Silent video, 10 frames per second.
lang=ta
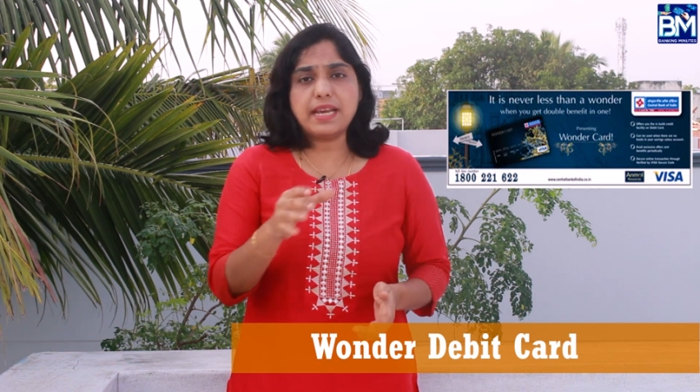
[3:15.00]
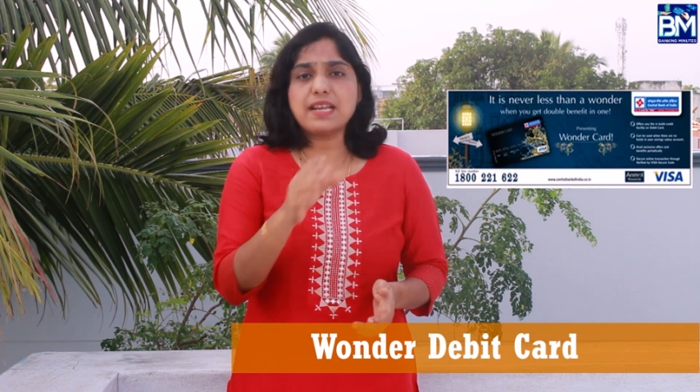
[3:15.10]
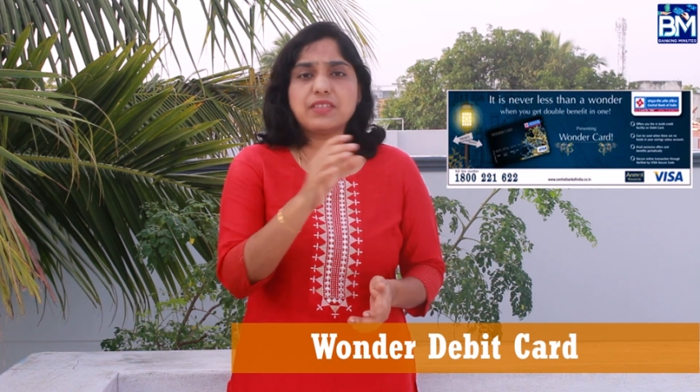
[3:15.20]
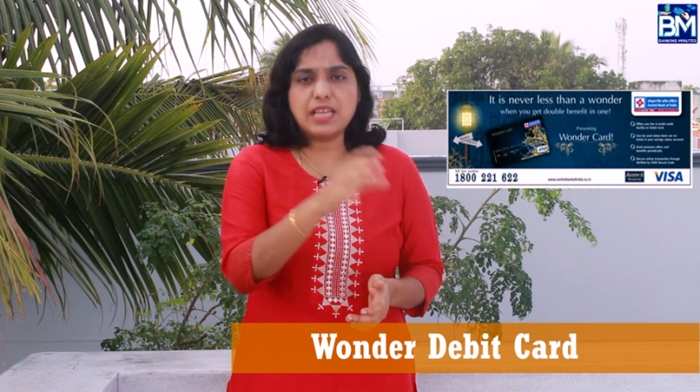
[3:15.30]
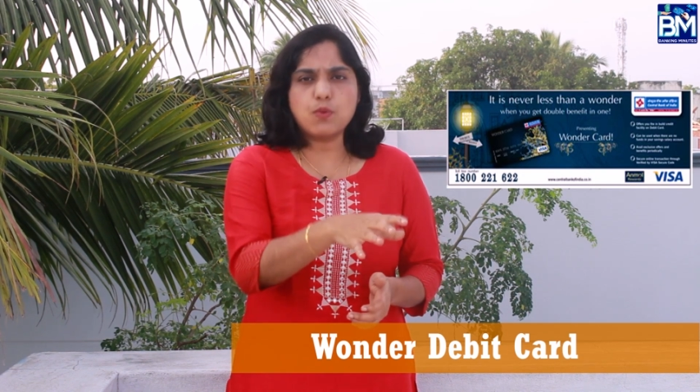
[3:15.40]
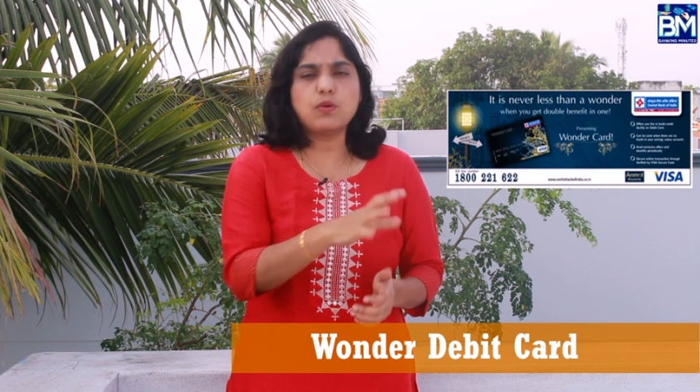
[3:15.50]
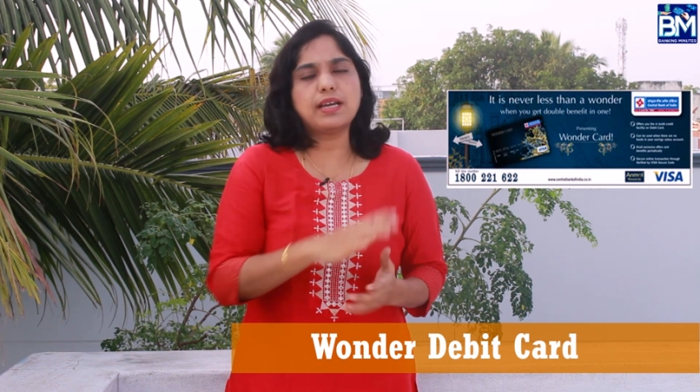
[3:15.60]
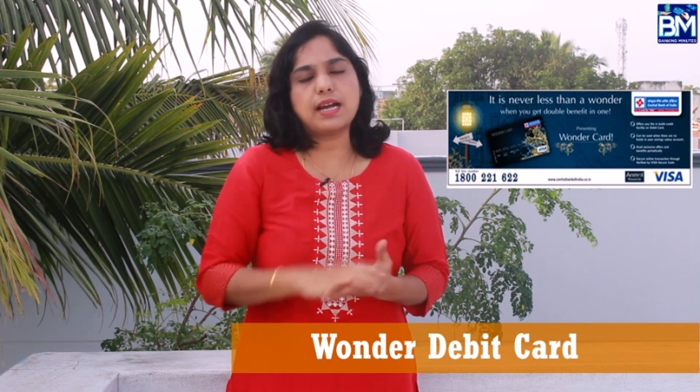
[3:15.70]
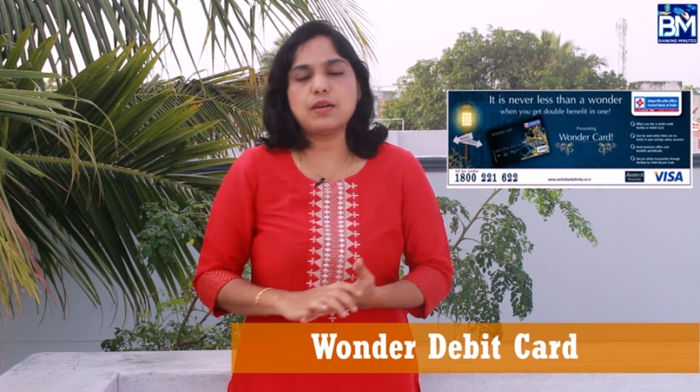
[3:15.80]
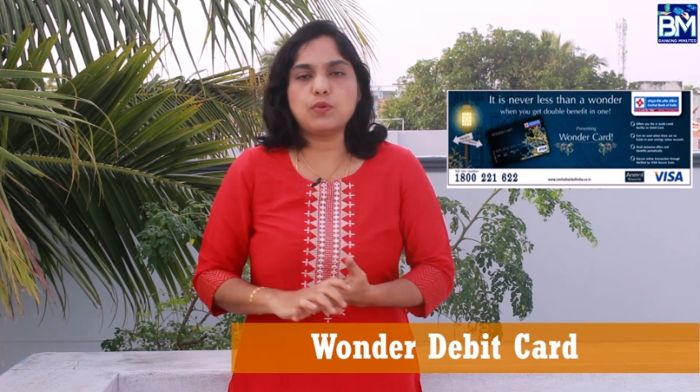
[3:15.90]
மெயினாக வந்து
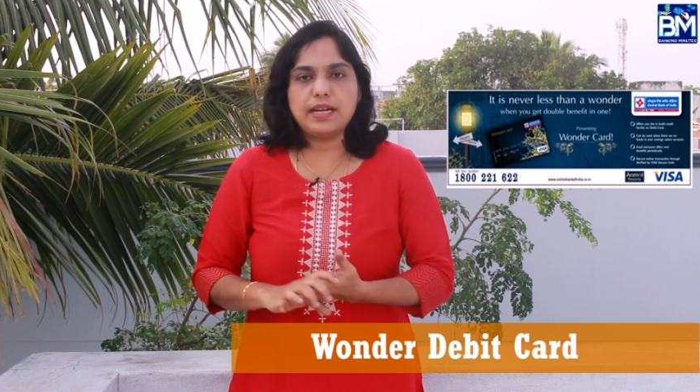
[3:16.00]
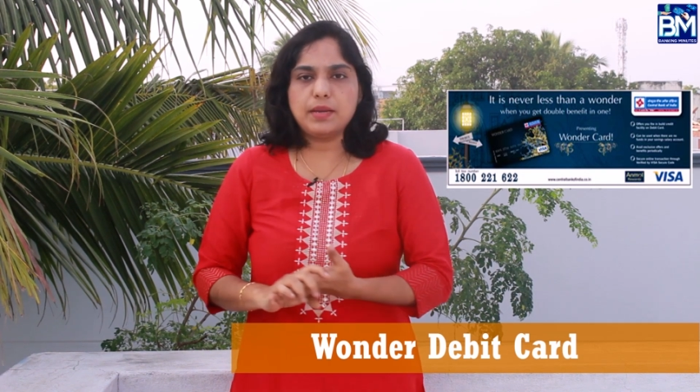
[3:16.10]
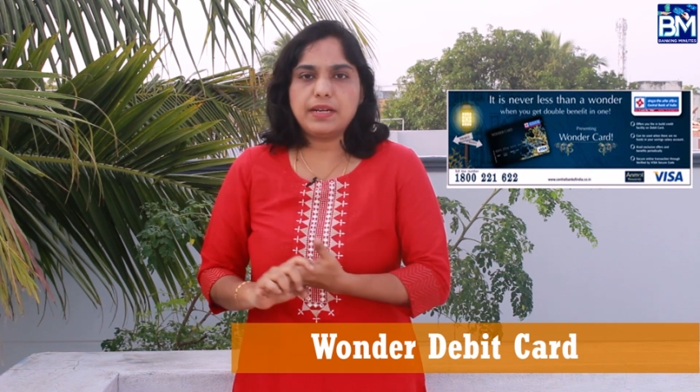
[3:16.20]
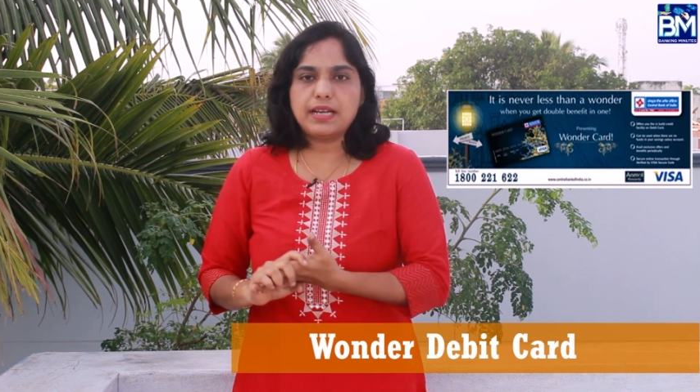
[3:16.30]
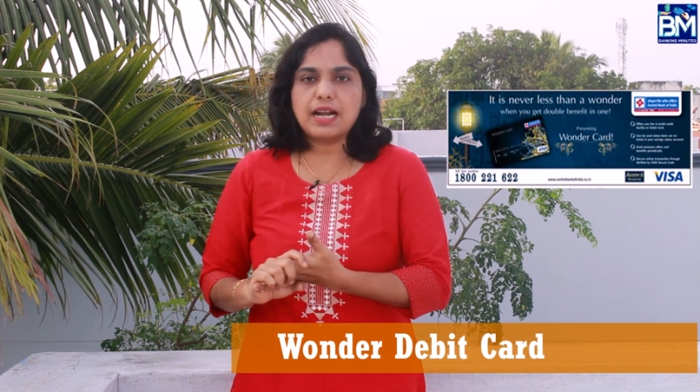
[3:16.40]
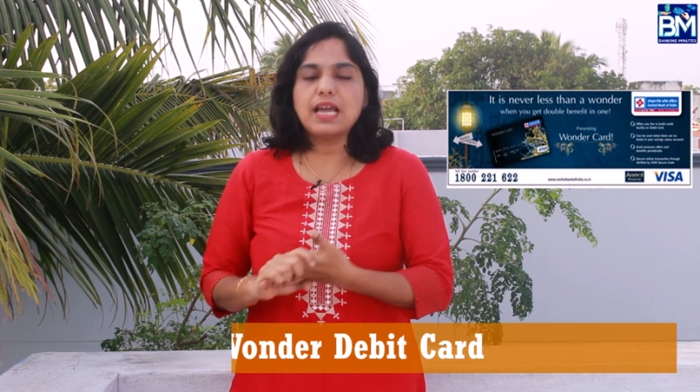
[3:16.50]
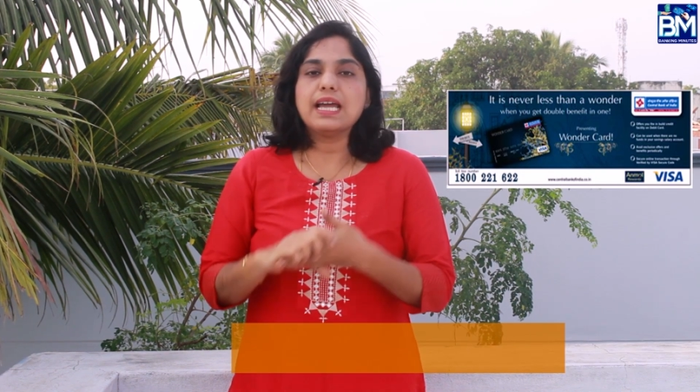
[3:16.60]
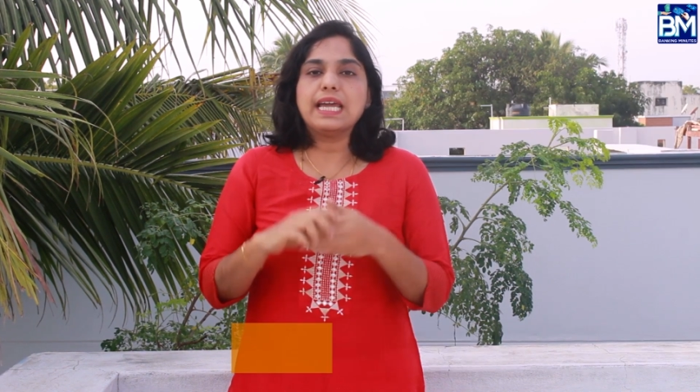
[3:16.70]
அவங்களுக்கான ஒரு டெபிட் கார்டு